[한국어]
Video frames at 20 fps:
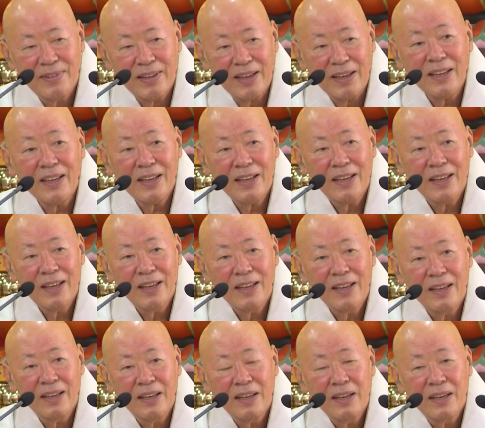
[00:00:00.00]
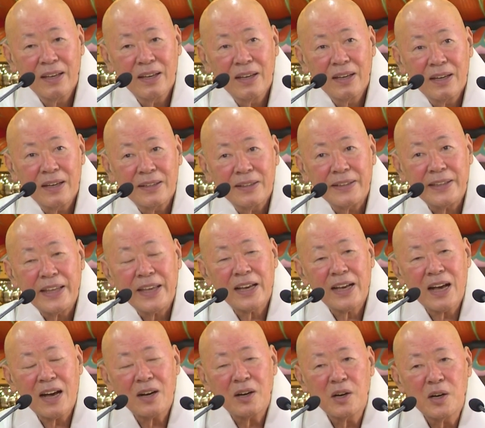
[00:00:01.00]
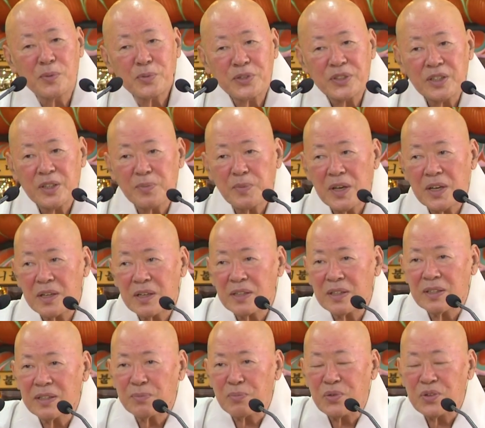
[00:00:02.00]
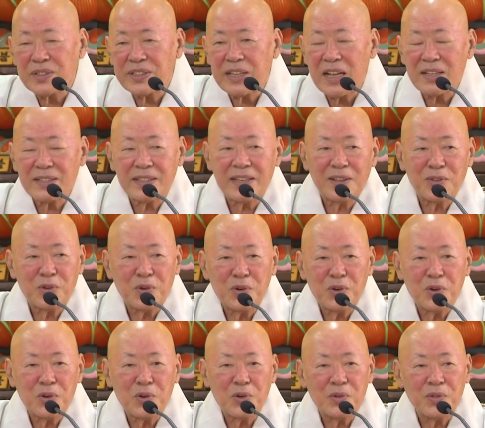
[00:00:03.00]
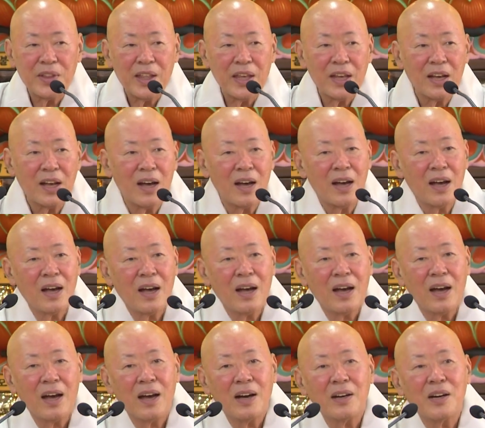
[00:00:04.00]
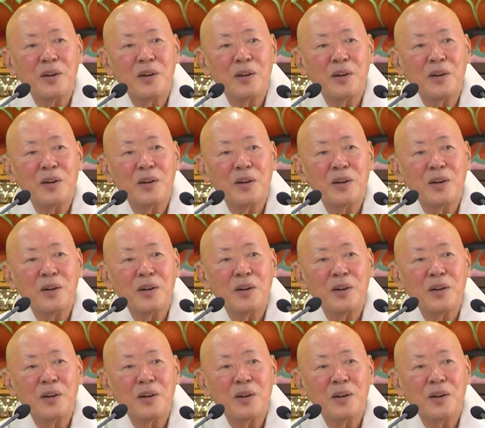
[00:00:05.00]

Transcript: 에? 내가 없으면은 불상사도 없고 내가